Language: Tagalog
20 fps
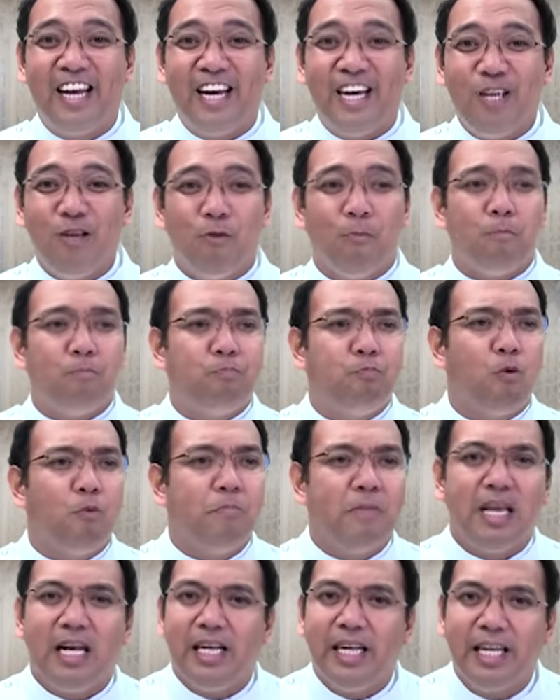Yung
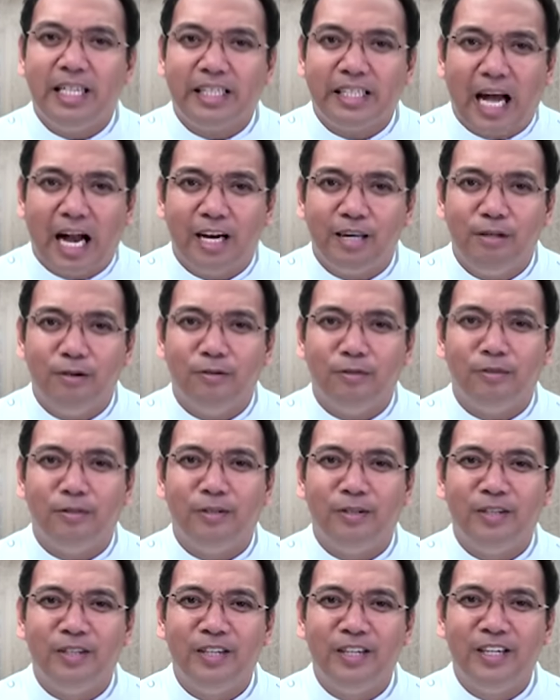pumili tayo
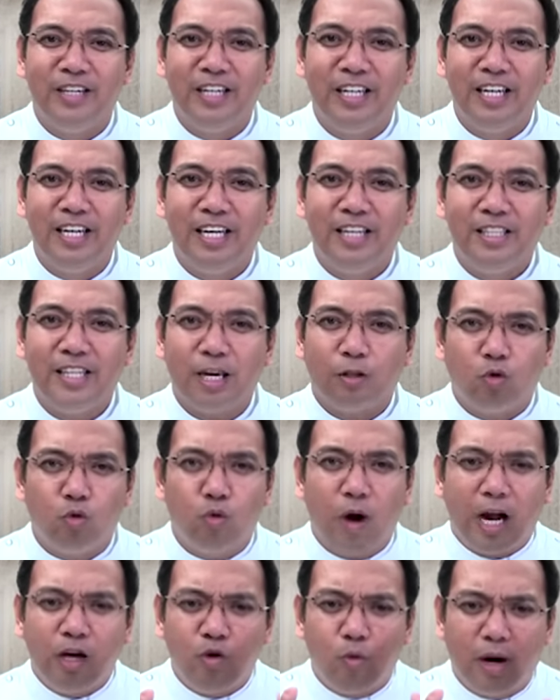ng kung
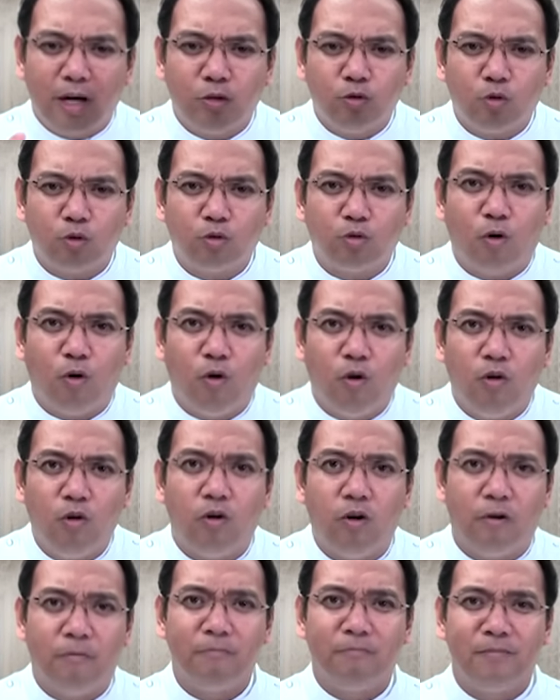ano ang
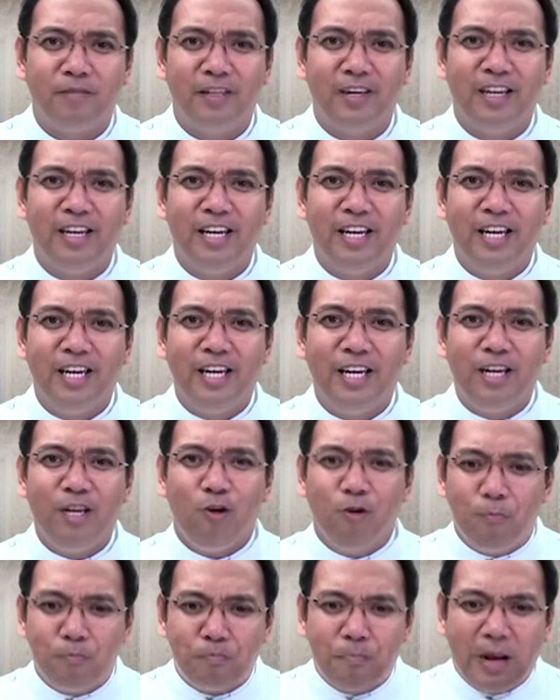totoo
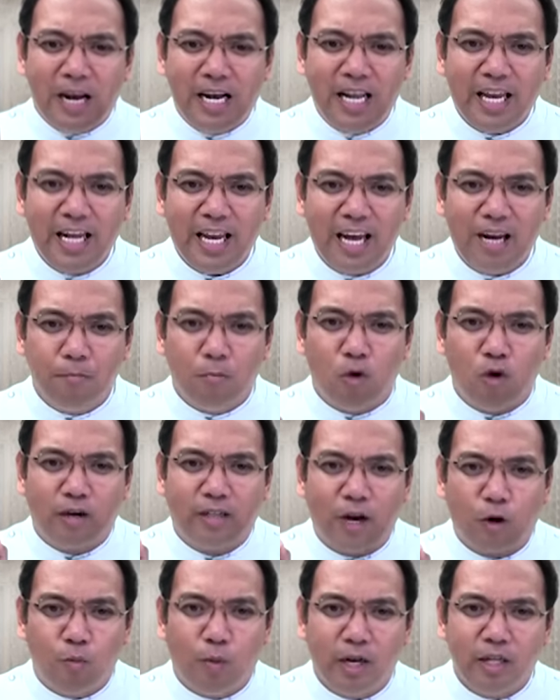yung piliin mong
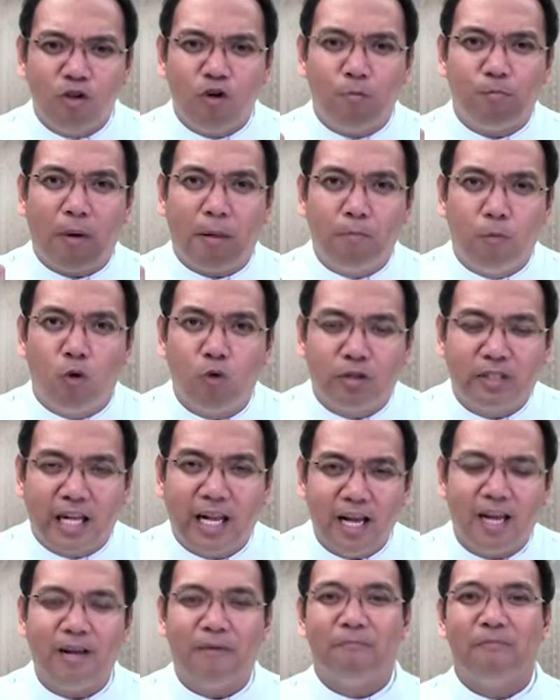gawin yung
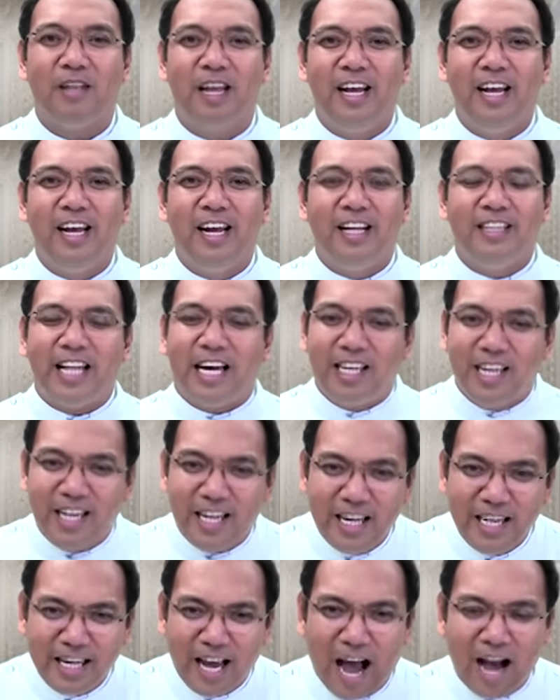mabuti.
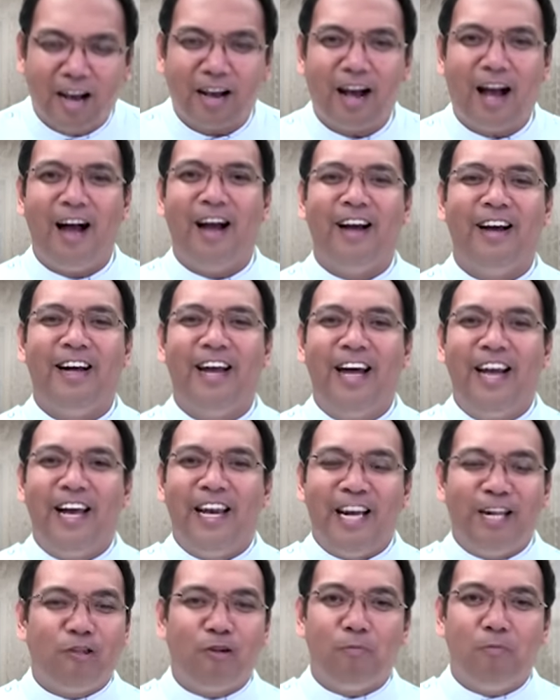Nahihiya ka.
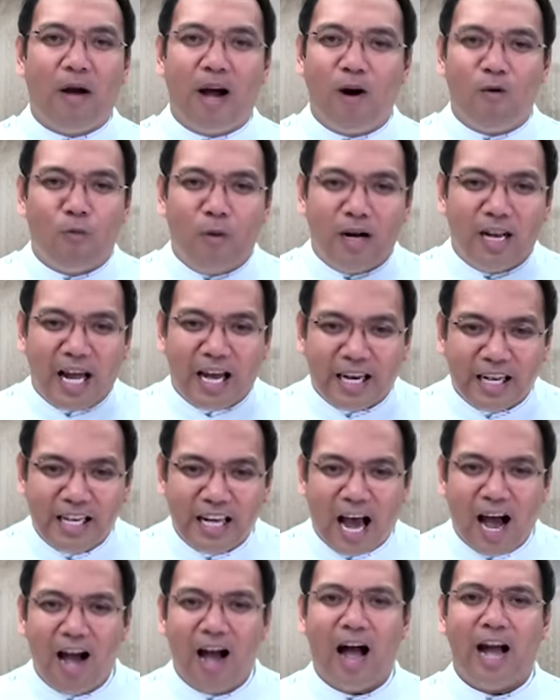Itong mga walang
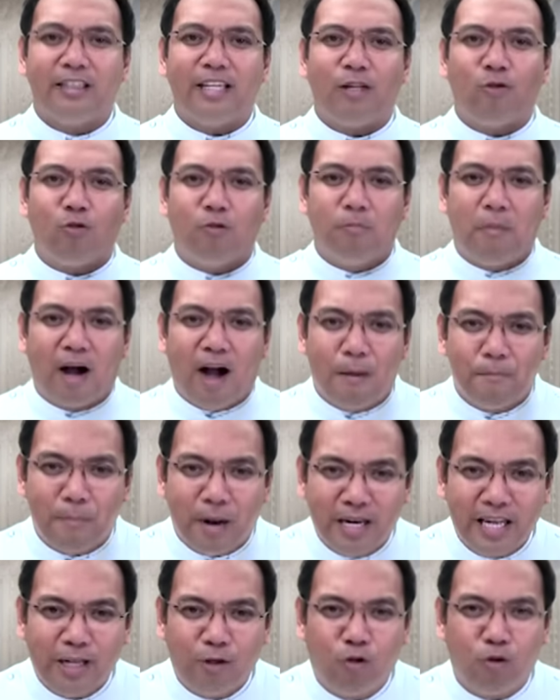ya at itong mga
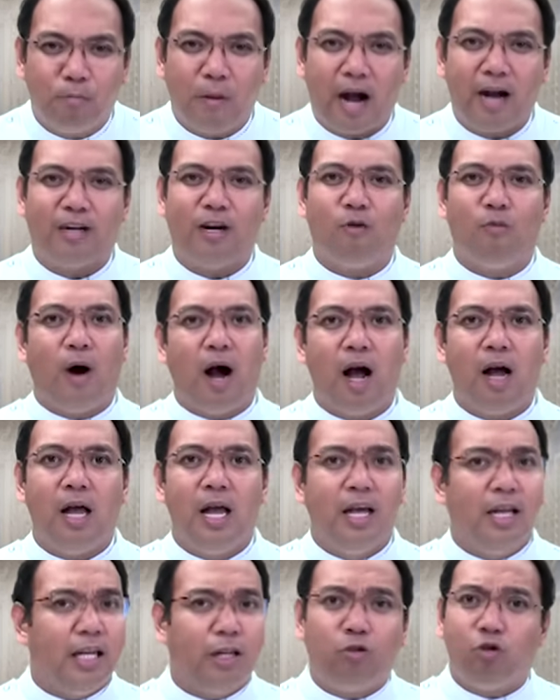maling gumagawa,
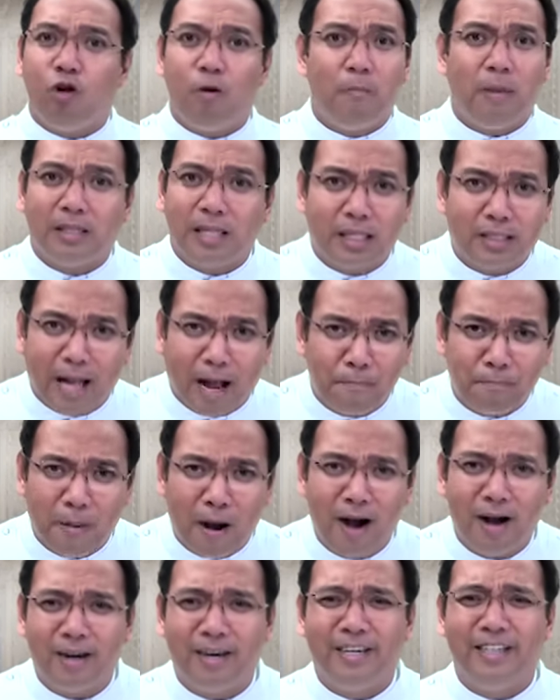ito yung
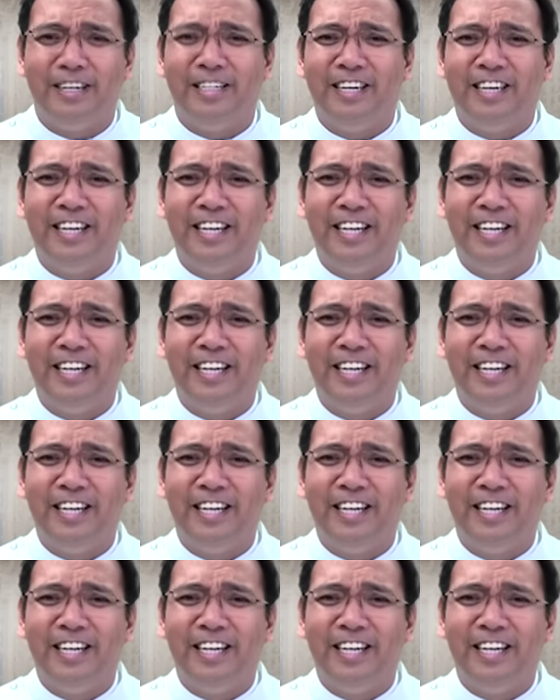matatapang.